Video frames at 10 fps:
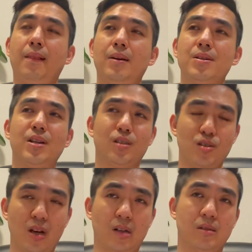一个是
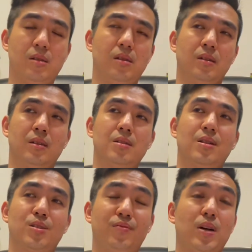抢七的能力，一
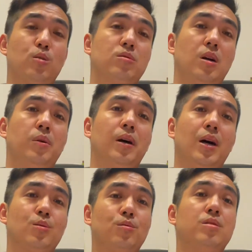个是发球上网，还
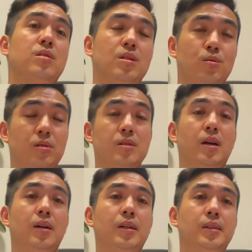有就是底线球增
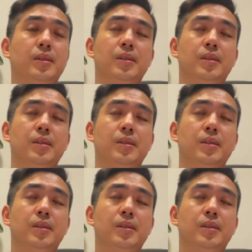加了啊，